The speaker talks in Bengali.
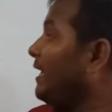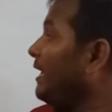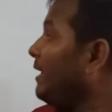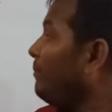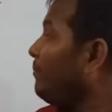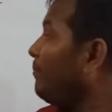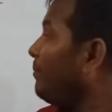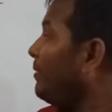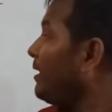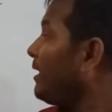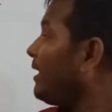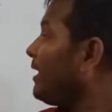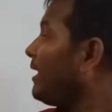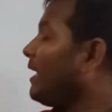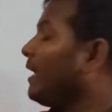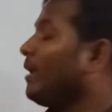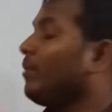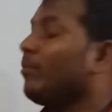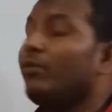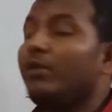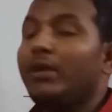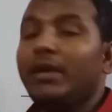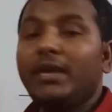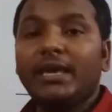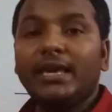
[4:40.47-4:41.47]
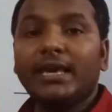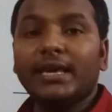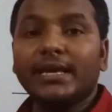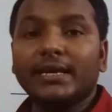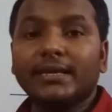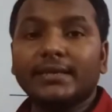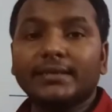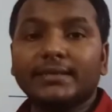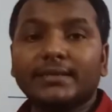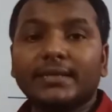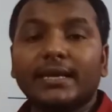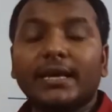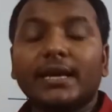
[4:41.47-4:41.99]
ইপি e এবং
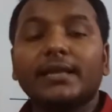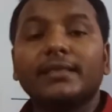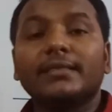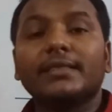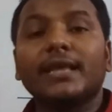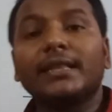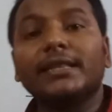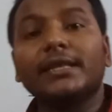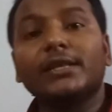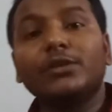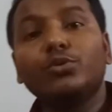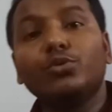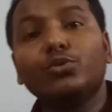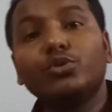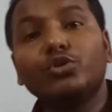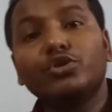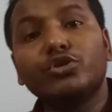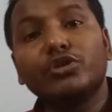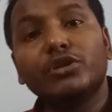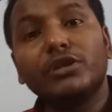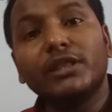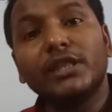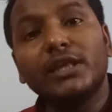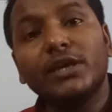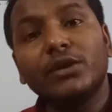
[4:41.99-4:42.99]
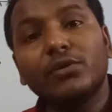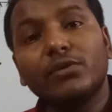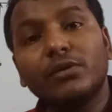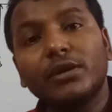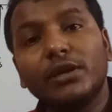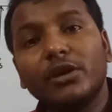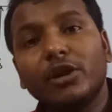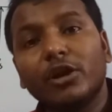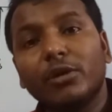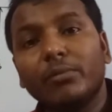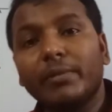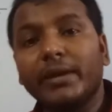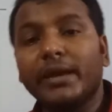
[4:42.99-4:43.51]
ইএস তাদের দুজনের দিকও
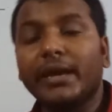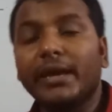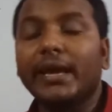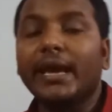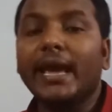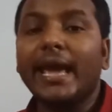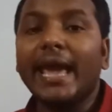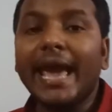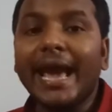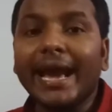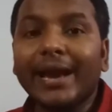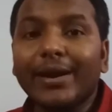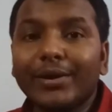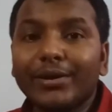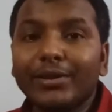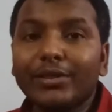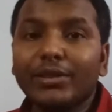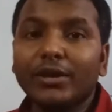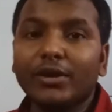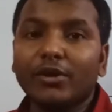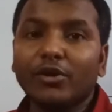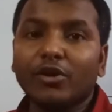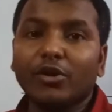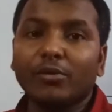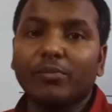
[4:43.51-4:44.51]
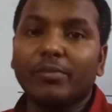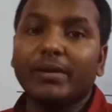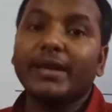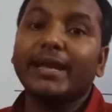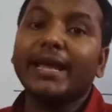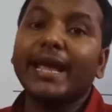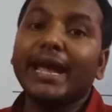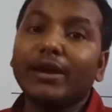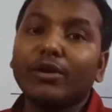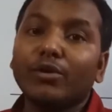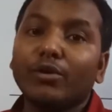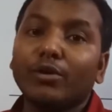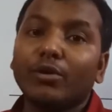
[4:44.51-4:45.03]
কি হবে একই দিকে হবে
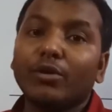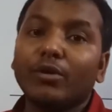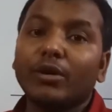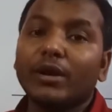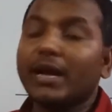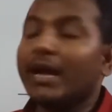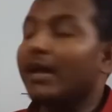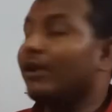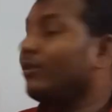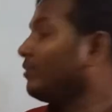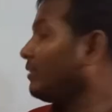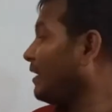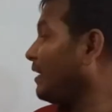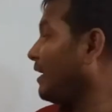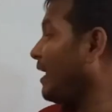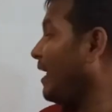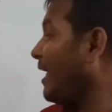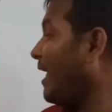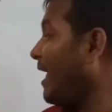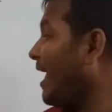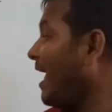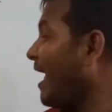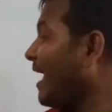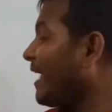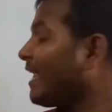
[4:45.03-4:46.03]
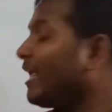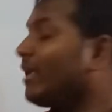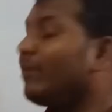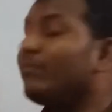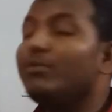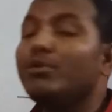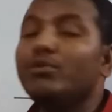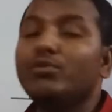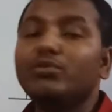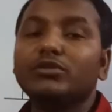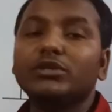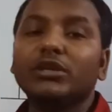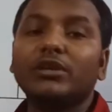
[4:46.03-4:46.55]
কেন কারণ তারা একই
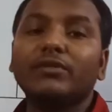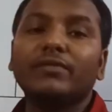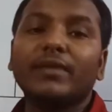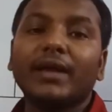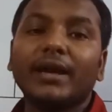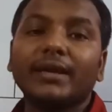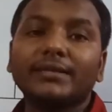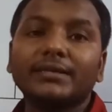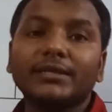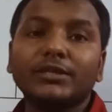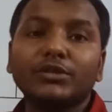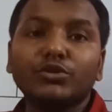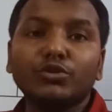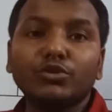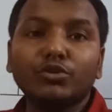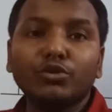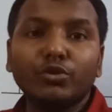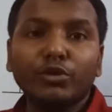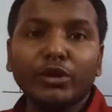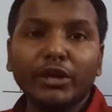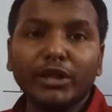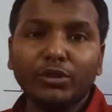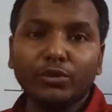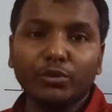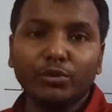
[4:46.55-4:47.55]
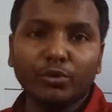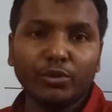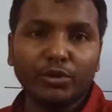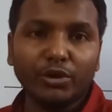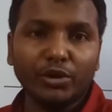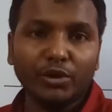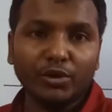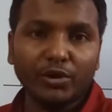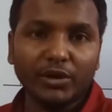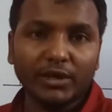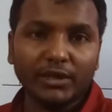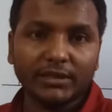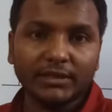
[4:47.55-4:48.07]
মিউচুয়াল ফ্লাক্সের জন্যই তৈরি
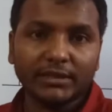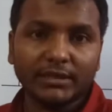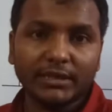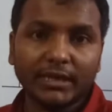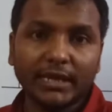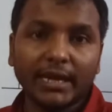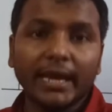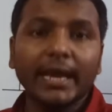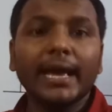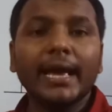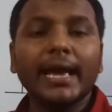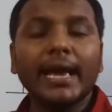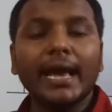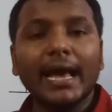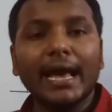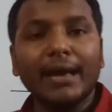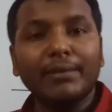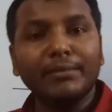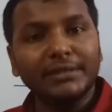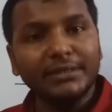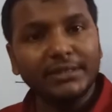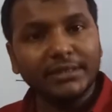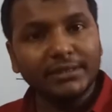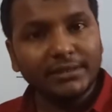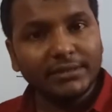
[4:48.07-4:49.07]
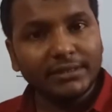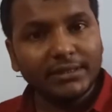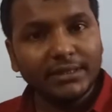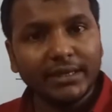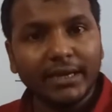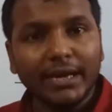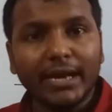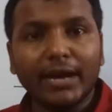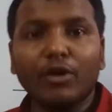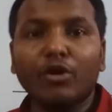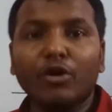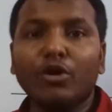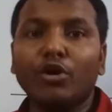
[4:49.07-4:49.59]
হয়েছে আমি চিত্রে
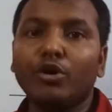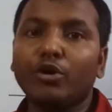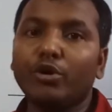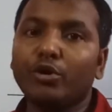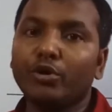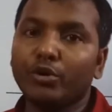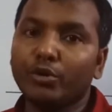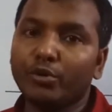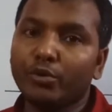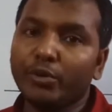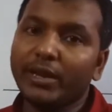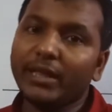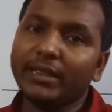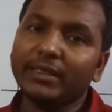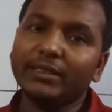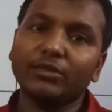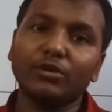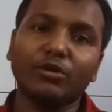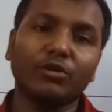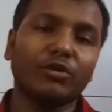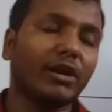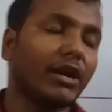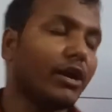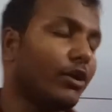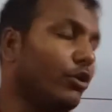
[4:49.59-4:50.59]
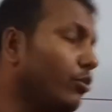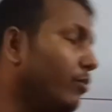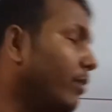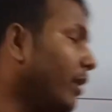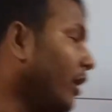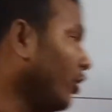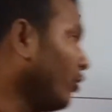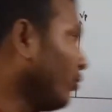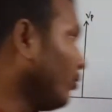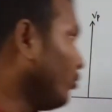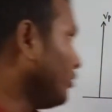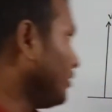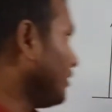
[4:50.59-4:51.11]
অঙ্কন করি তখন একটু
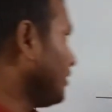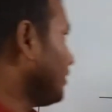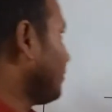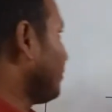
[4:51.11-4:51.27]
ভালো বোঝা